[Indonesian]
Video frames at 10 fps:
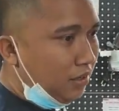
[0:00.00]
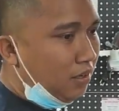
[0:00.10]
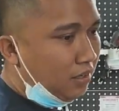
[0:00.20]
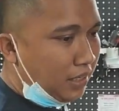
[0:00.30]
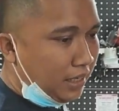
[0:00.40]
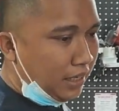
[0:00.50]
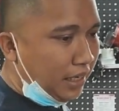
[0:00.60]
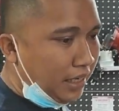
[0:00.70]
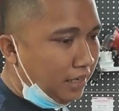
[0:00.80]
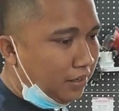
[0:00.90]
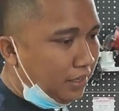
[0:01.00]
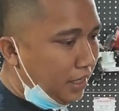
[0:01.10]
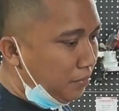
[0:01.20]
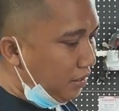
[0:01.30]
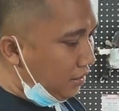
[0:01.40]
Oke, okay. oh
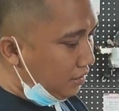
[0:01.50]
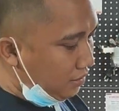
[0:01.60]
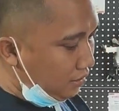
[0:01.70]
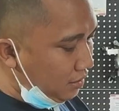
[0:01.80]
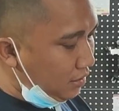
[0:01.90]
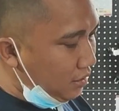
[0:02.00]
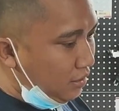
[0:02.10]
ini mau. Ya.